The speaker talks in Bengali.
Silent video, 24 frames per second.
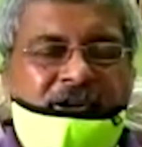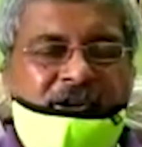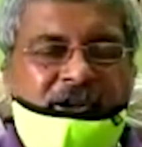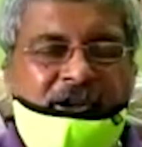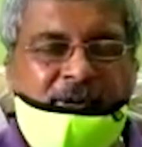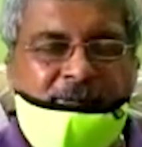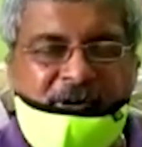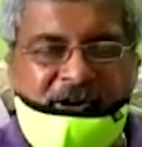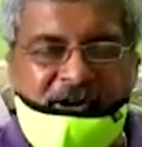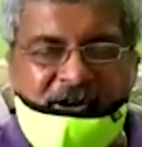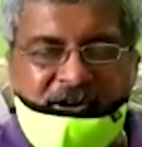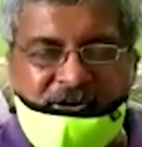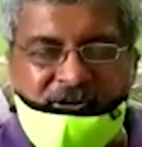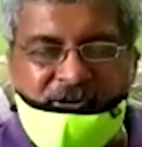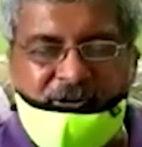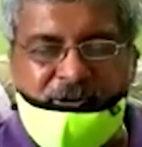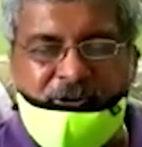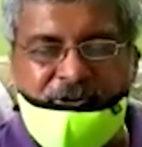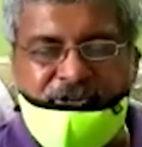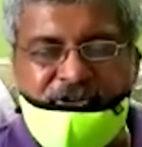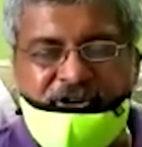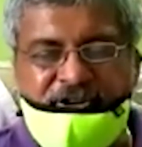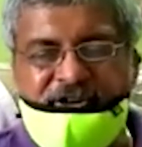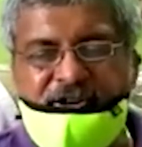আমার
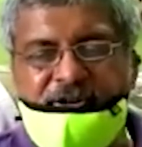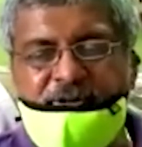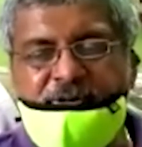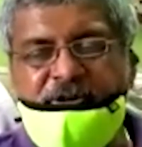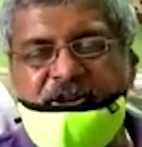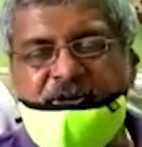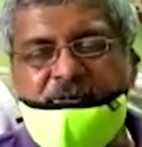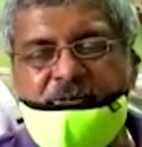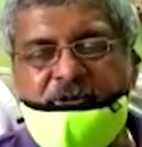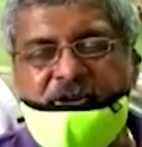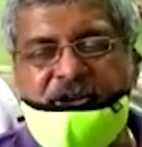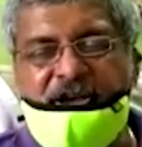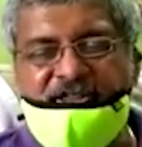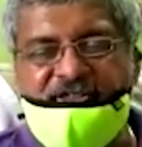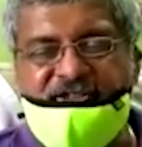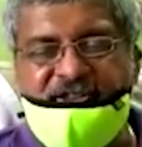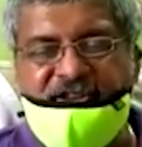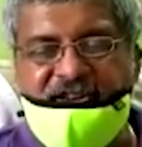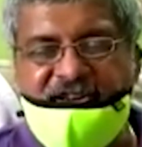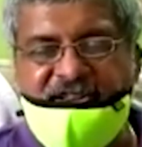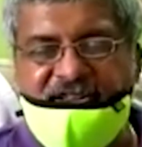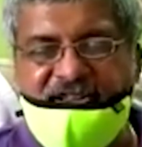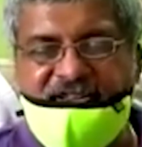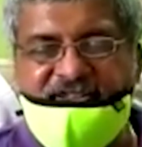কথাটা ওনার কাছে
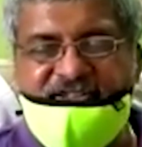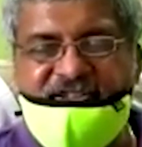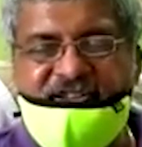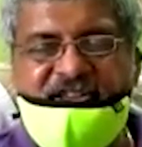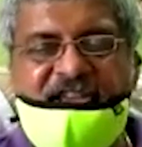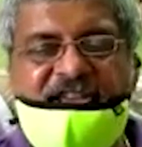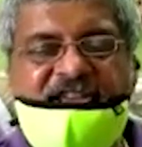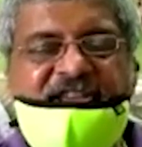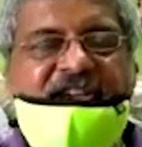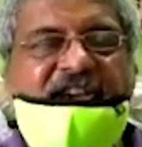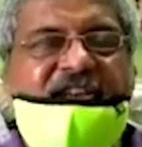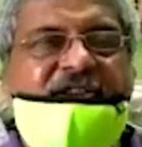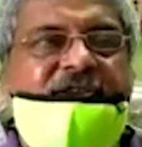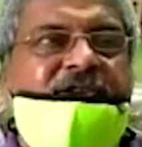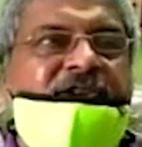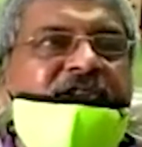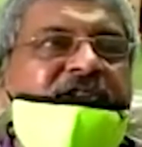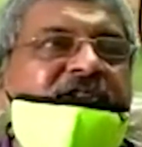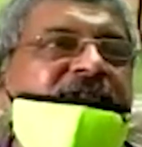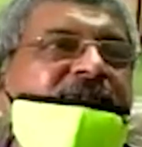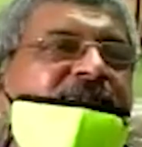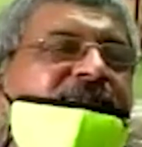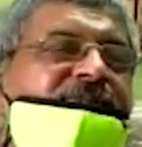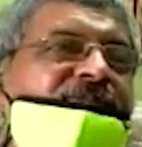লেগেছে এই কারণে
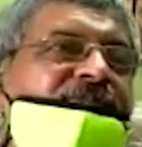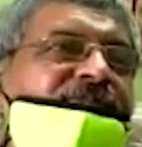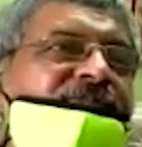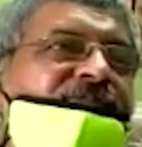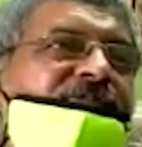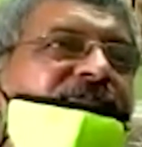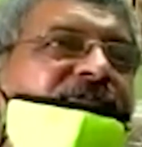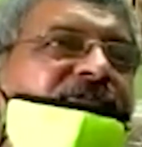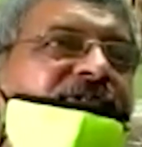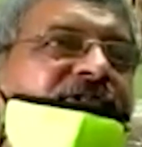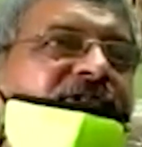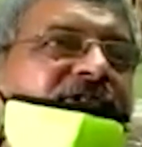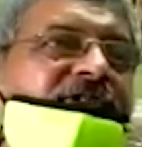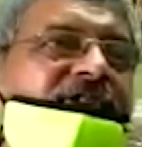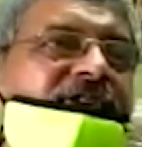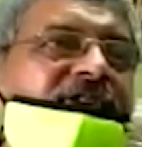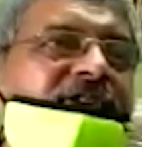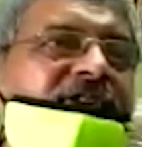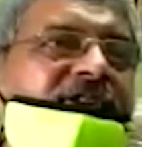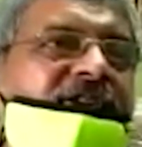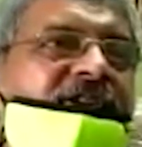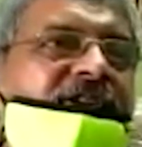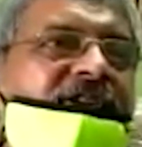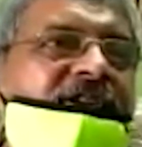
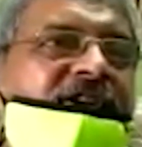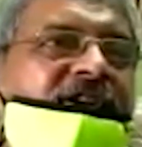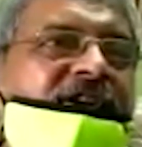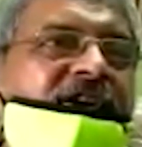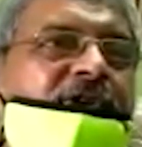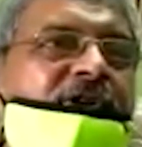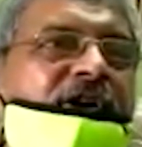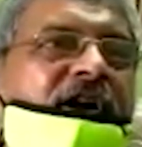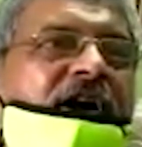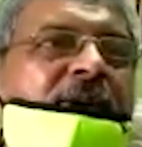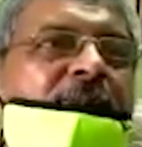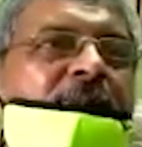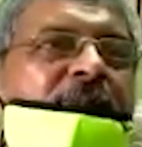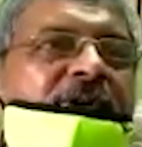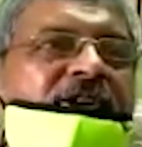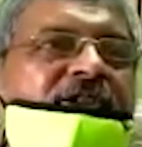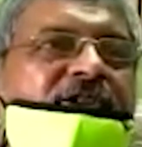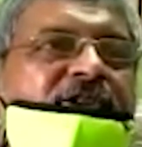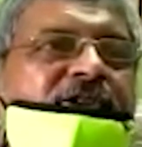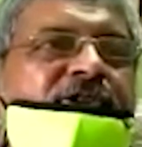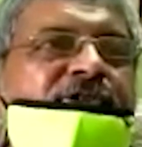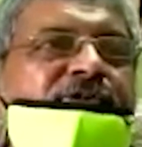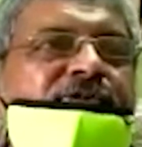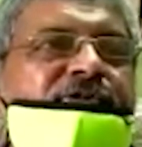কারণ আমরা
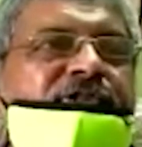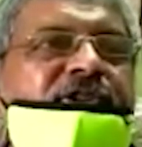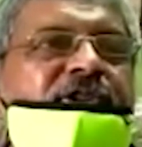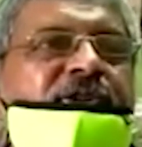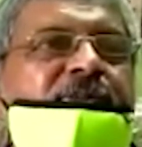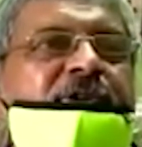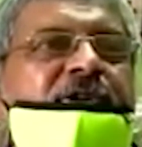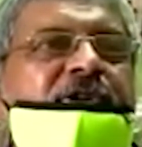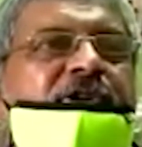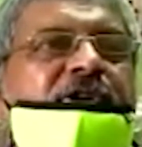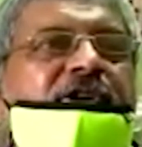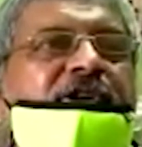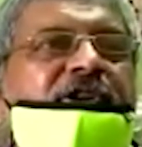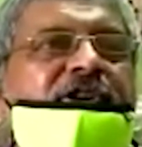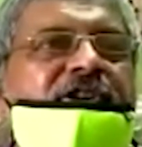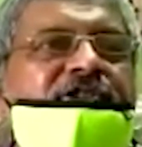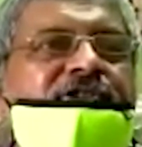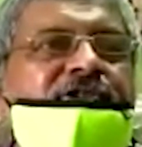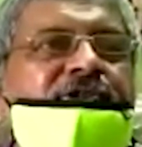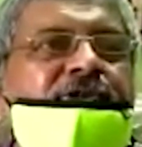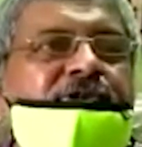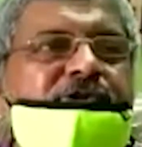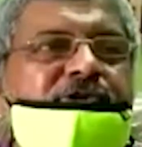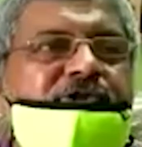যখন তৃণমূল কংগ্রেস
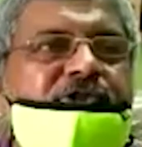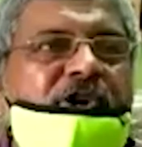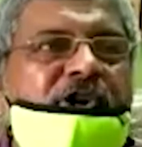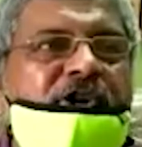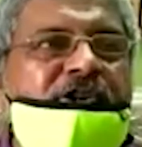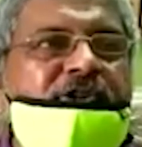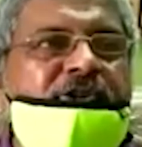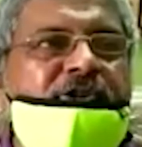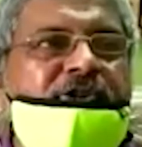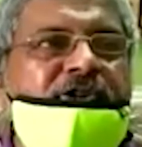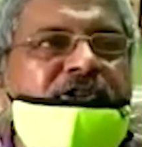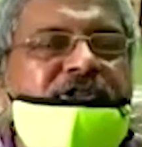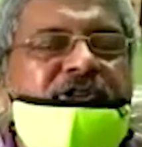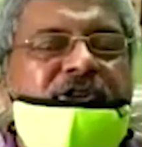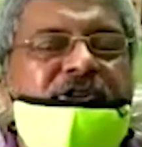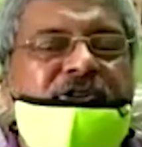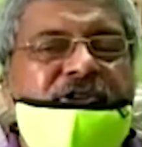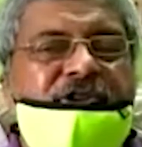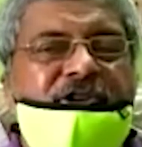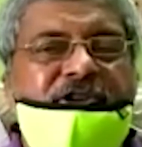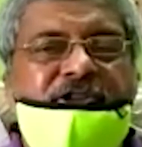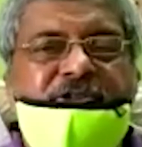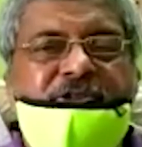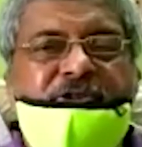জয়েন করি তখন
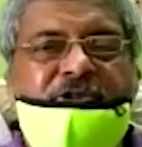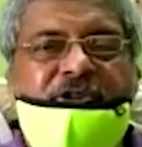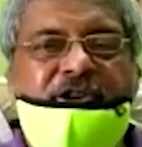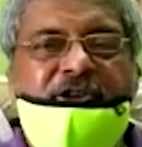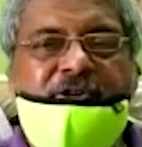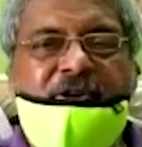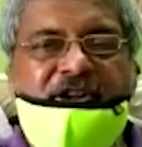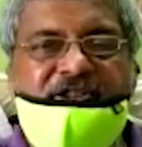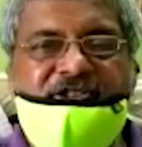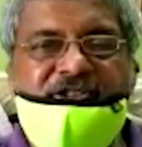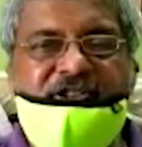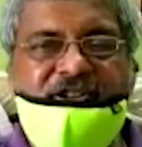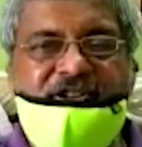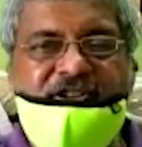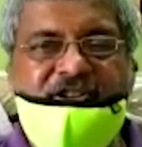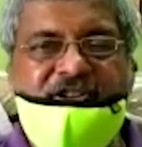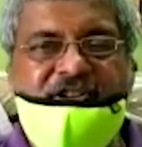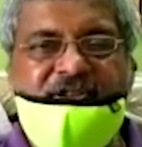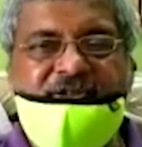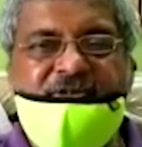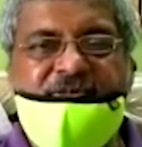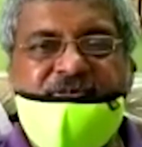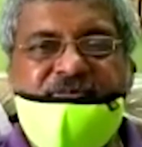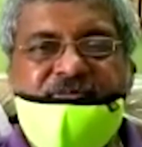কিন্তু কেউ আসেনি
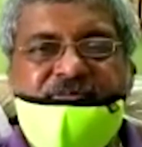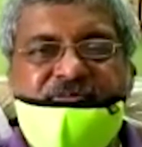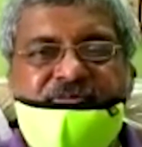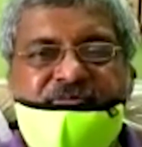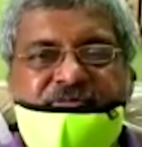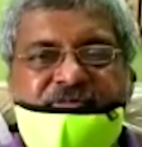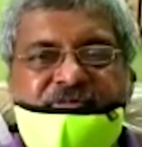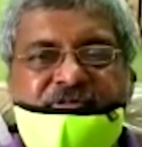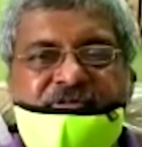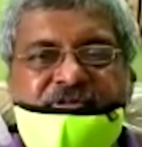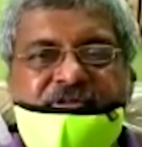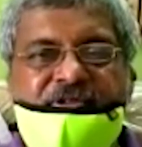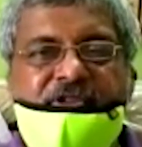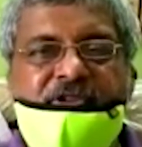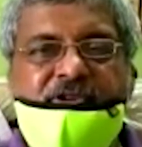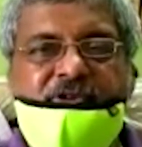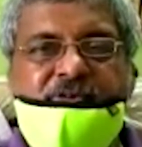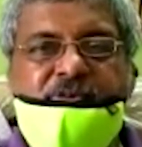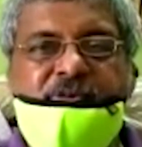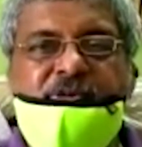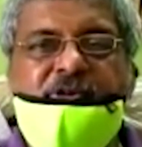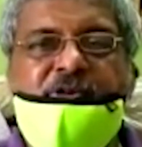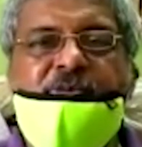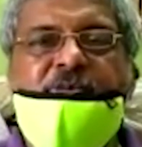
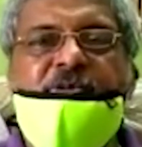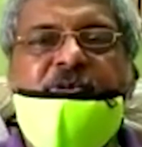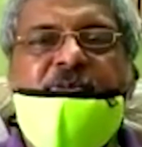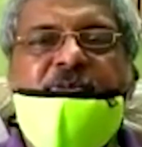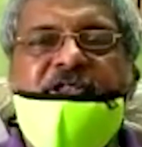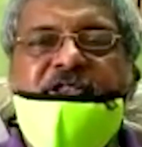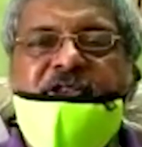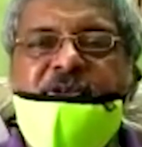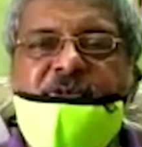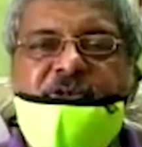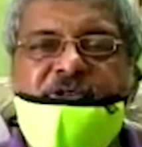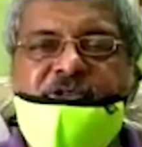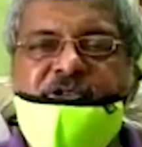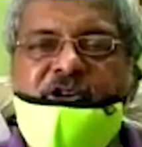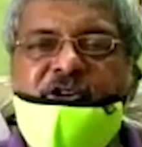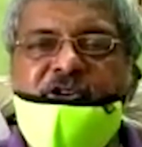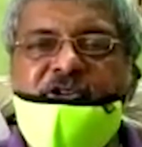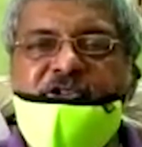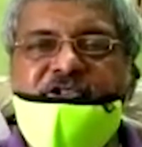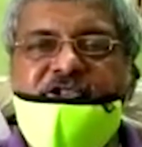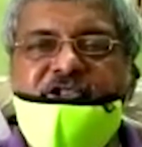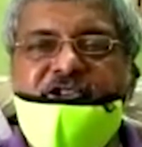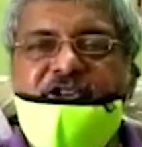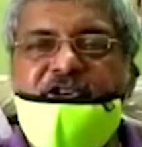পূর্ব মেদিনীপুর তখন
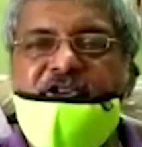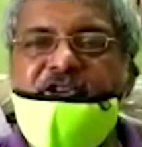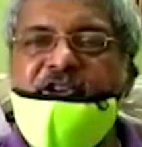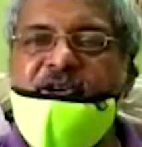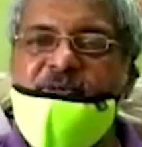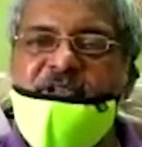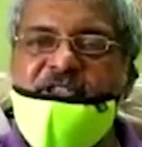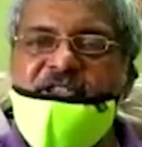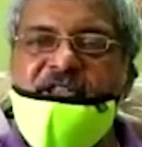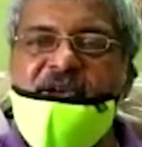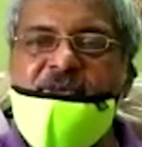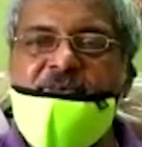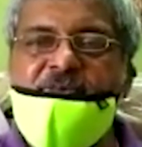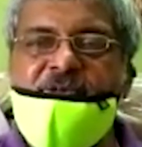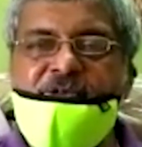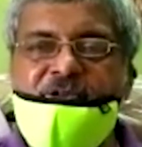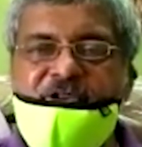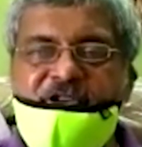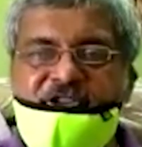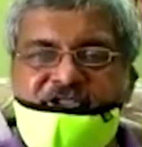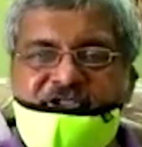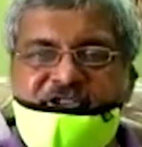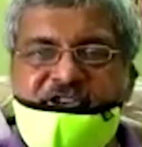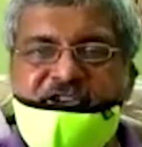ছিল না মেদিনীপুর
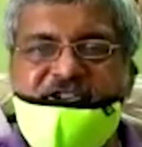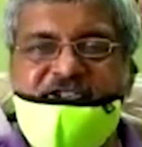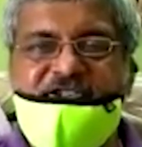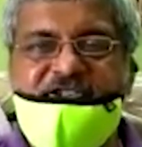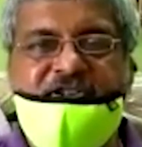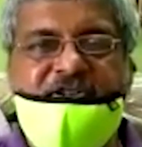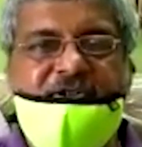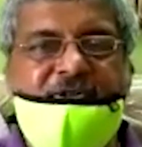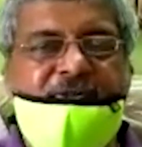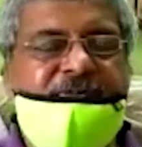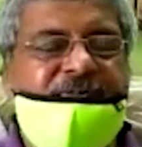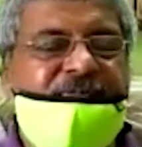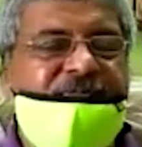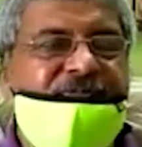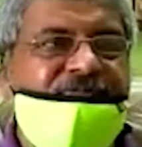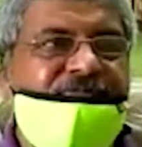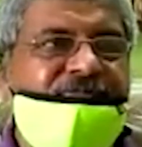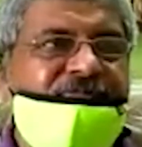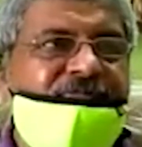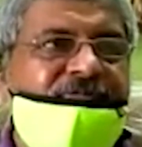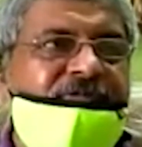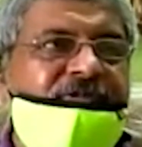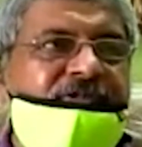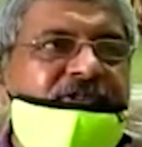ডিস্ট্রিক্ট ছিল
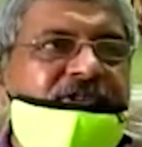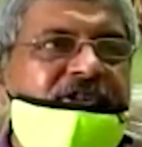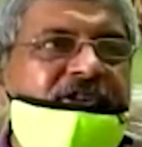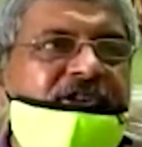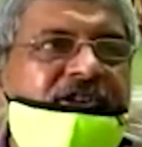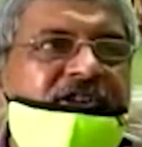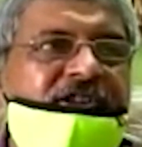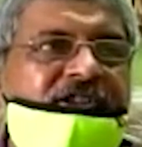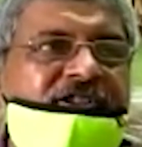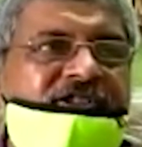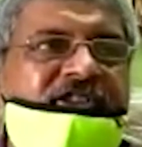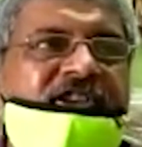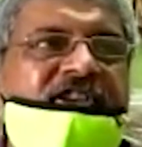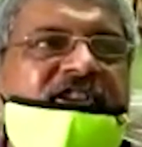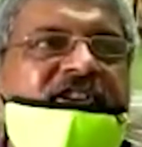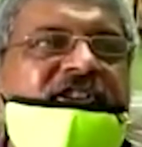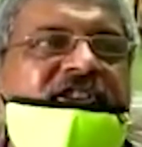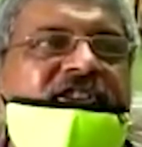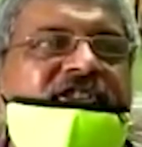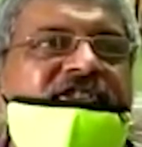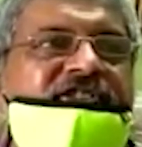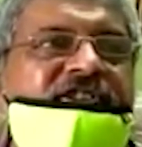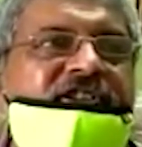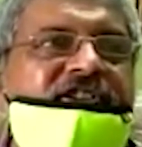সেই
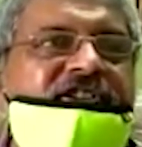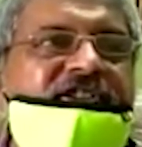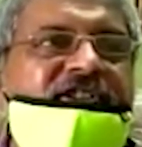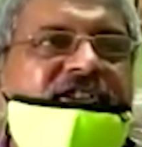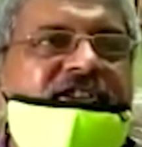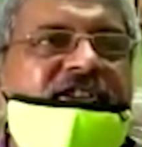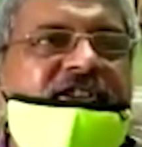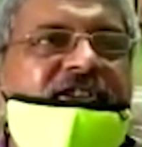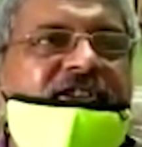ডিস্ট্রিক্টে